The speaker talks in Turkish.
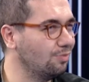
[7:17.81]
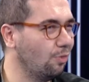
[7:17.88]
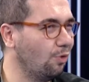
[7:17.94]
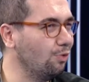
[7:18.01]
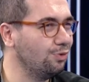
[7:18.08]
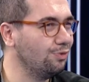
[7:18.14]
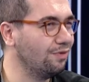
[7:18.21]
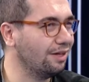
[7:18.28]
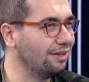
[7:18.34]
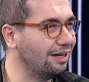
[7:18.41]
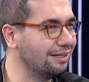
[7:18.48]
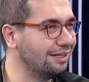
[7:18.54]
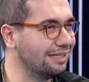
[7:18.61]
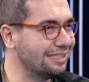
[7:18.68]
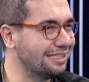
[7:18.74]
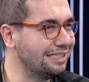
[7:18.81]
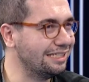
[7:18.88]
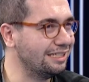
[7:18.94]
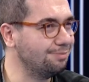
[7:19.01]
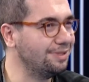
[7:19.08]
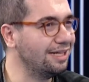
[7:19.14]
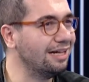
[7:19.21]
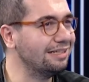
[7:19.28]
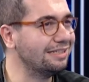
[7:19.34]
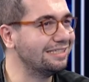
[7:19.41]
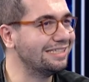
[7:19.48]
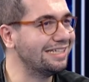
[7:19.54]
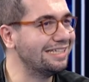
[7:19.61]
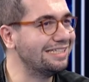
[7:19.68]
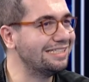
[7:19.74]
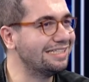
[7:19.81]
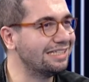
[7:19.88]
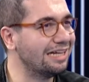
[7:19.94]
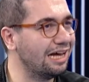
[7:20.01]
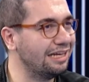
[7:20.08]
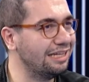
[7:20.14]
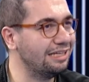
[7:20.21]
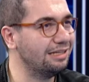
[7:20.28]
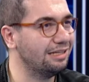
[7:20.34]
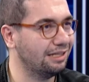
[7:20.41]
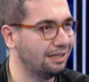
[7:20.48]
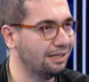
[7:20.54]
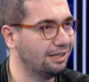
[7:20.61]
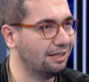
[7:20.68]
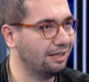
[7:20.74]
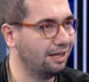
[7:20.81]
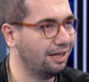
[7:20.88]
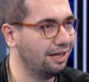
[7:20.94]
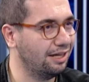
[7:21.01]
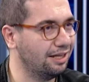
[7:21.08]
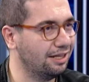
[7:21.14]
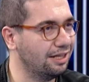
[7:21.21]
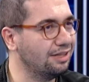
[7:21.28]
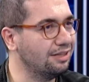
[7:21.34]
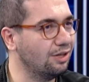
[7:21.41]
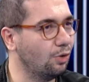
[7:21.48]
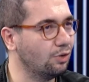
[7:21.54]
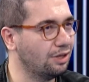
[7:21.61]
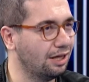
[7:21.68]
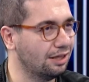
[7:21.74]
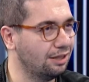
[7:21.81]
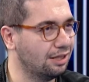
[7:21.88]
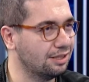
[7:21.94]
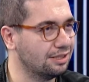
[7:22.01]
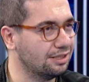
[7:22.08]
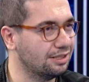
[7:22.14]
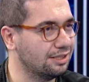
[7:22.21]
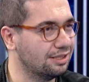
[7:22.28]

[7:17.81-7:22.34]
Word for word: o ünvanlardan sıyırıp yalnızca insani e, yanına odaklansın.